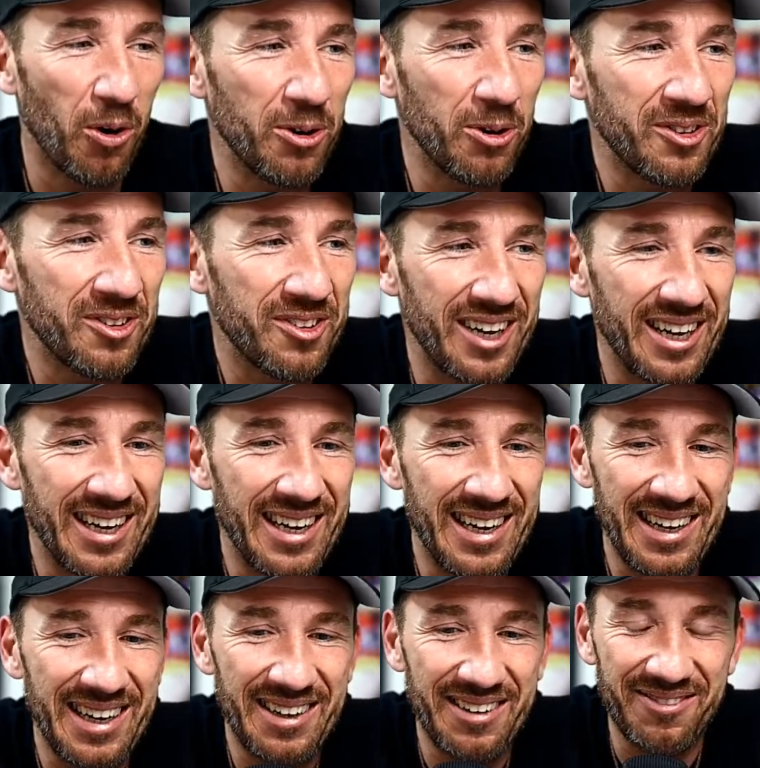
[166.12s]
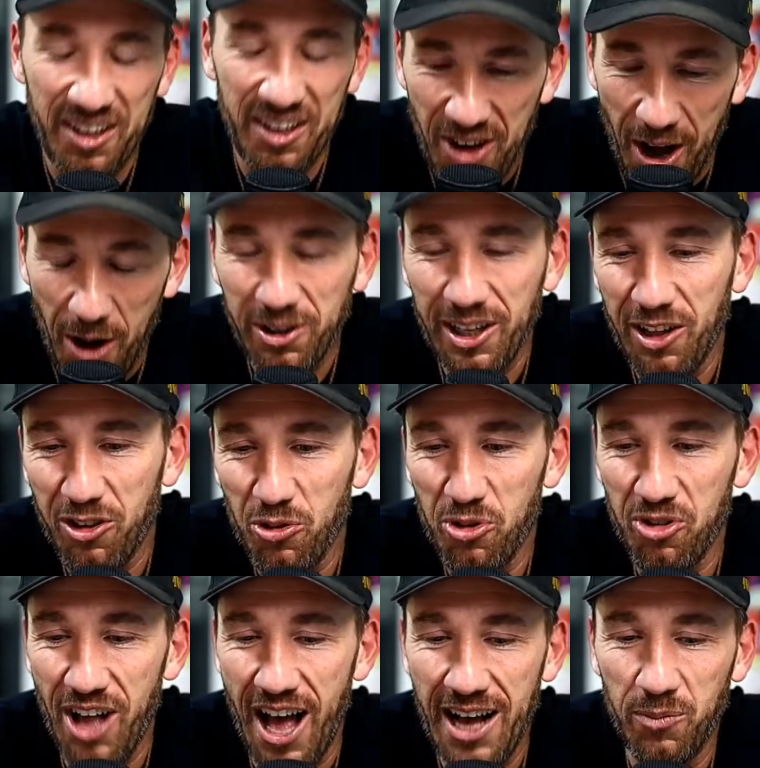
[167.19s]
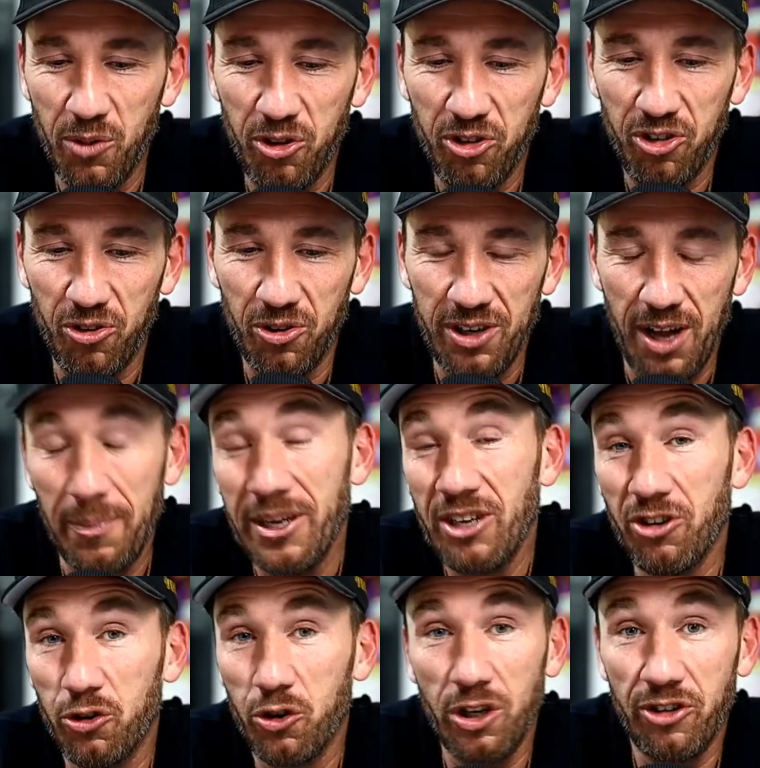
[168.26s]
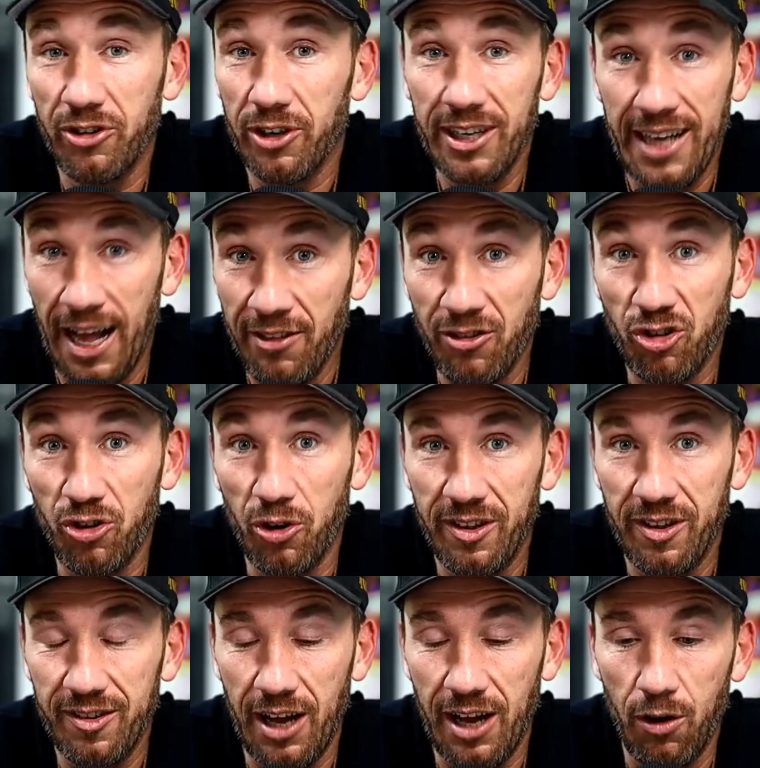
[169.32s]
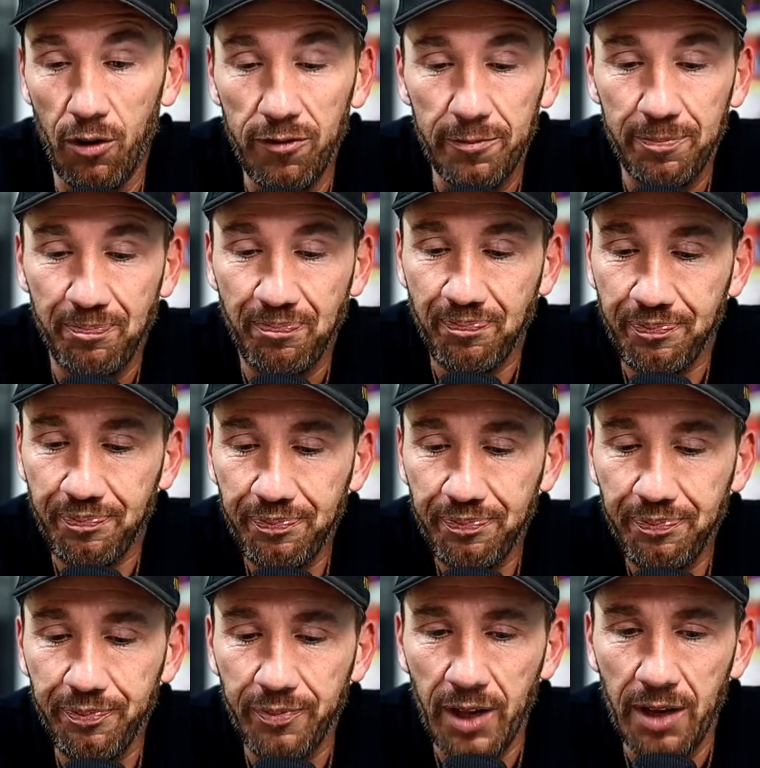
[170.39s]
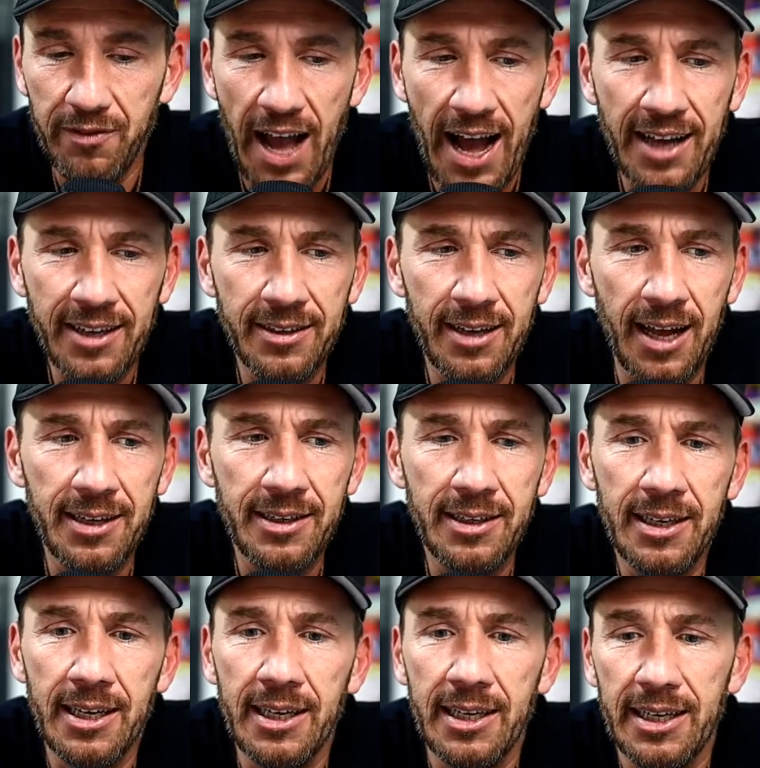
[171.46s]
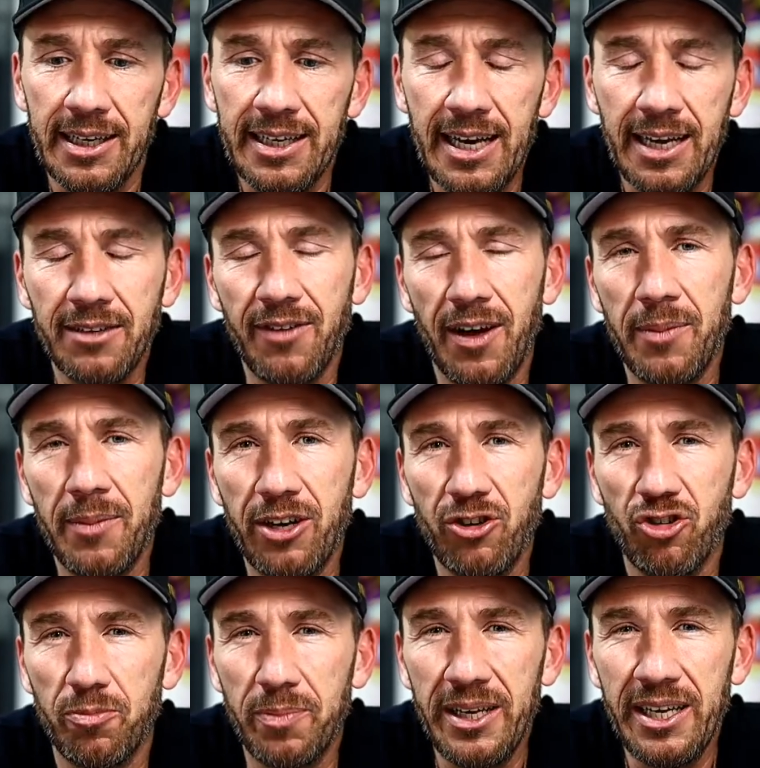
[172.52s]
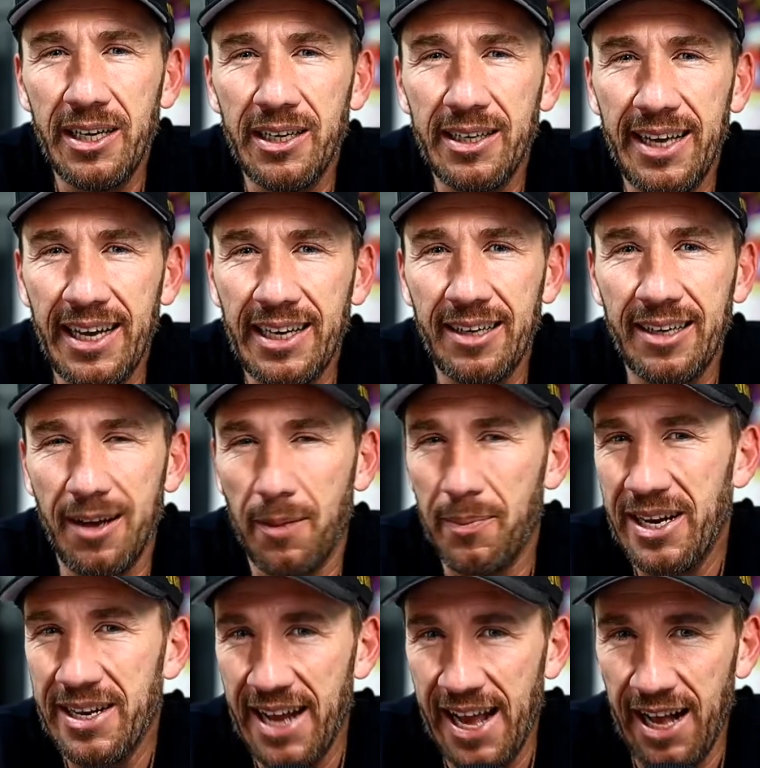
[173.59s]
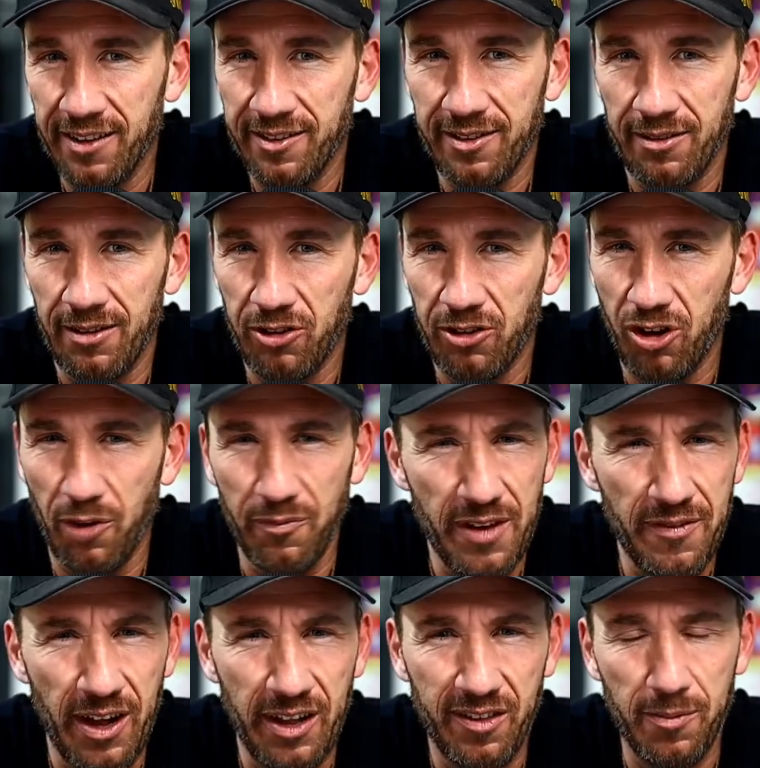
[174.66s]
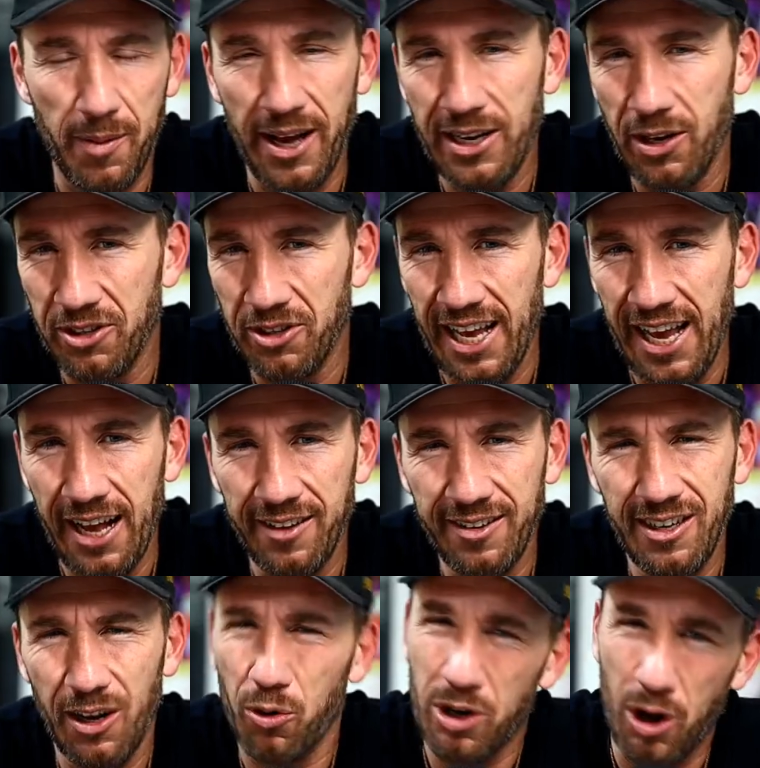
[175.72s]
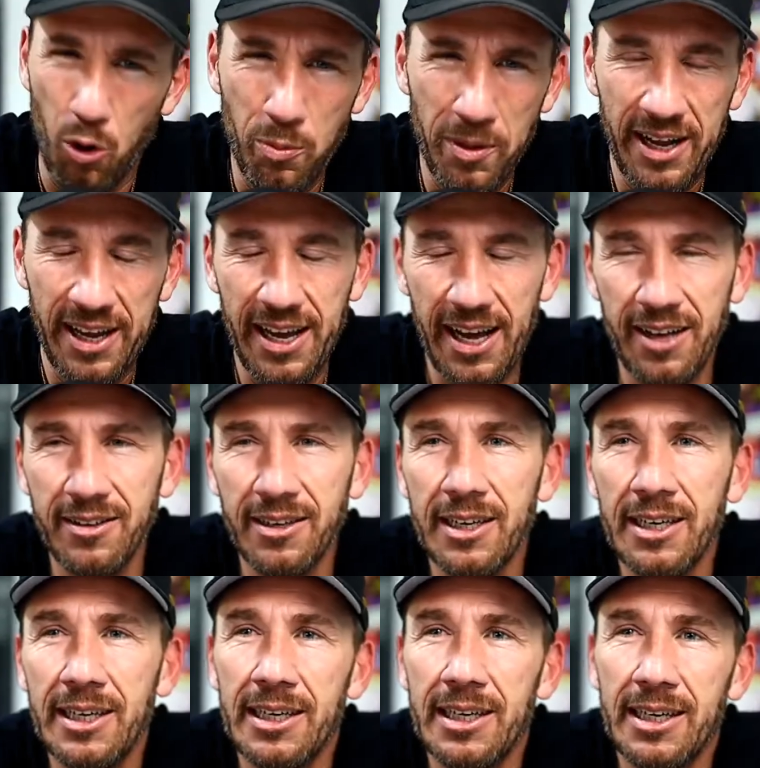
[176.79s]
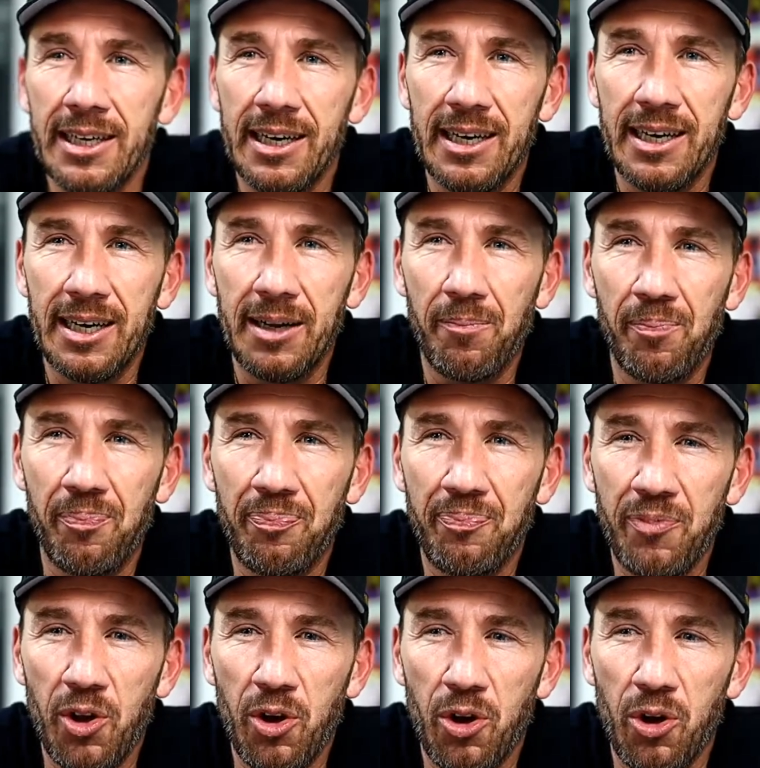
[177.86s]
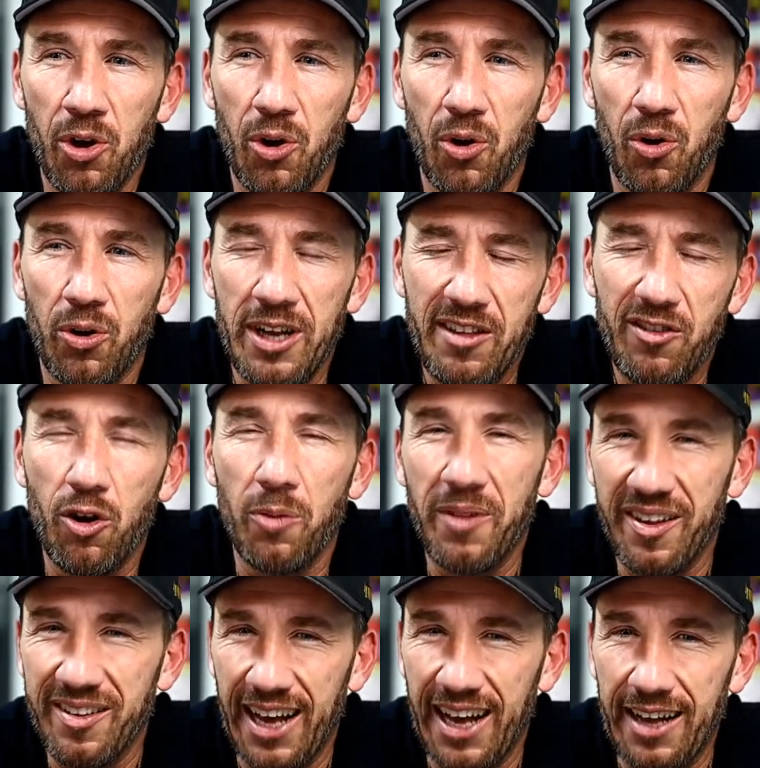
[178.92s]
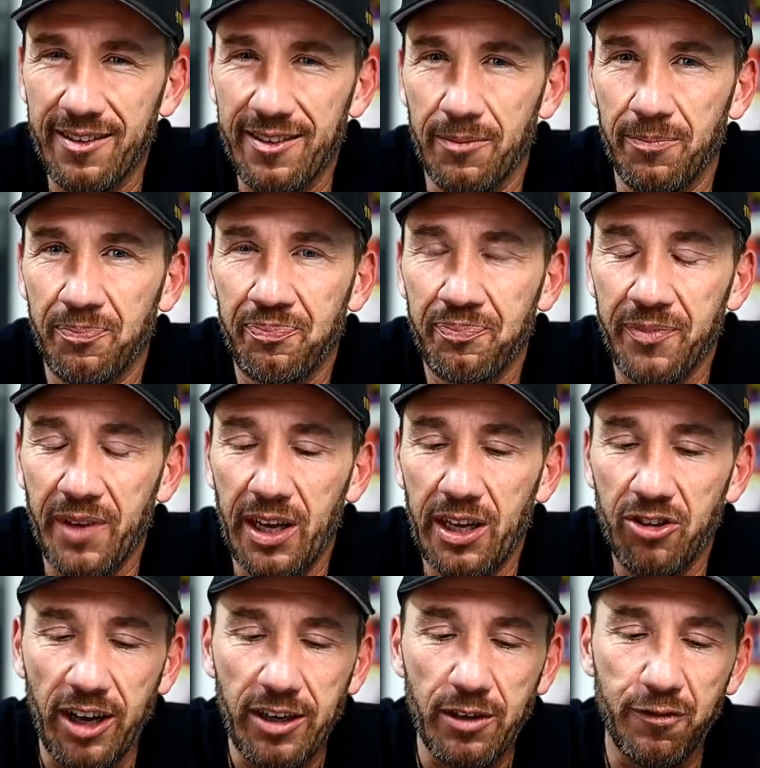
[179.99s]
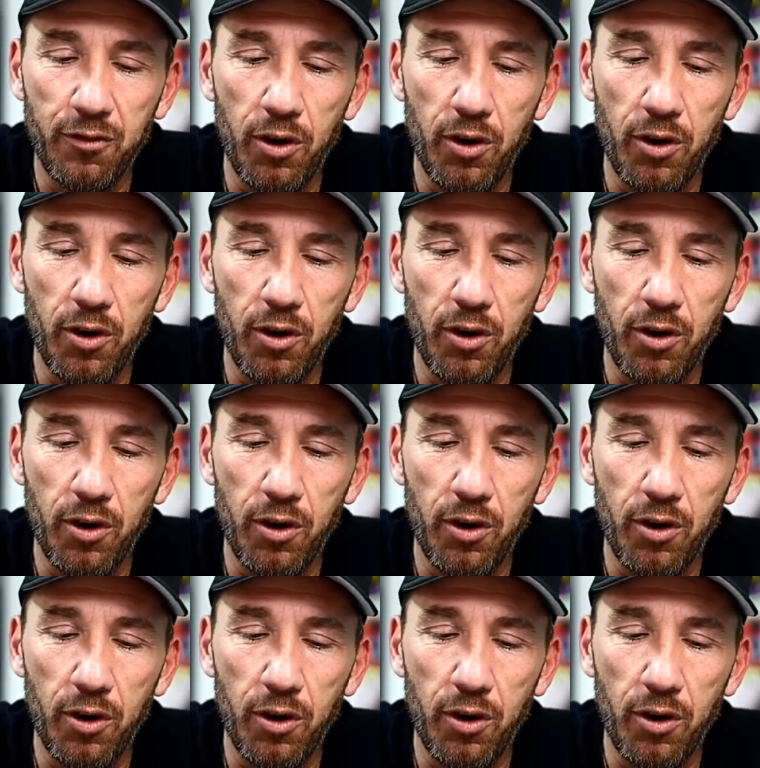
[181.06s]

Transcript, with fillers: und äh, was ich auch dazu sagen muss, und da bin ich natürlich ganz stolz drauf, wir hatten dann irgendwann mal ein Spiel gegen den Tabellenersten. Also ich glaube, wir waren Zweiter und die Erster oder umgekehrt. Ähm, und jetzt kommt das Krasse. Ich hatte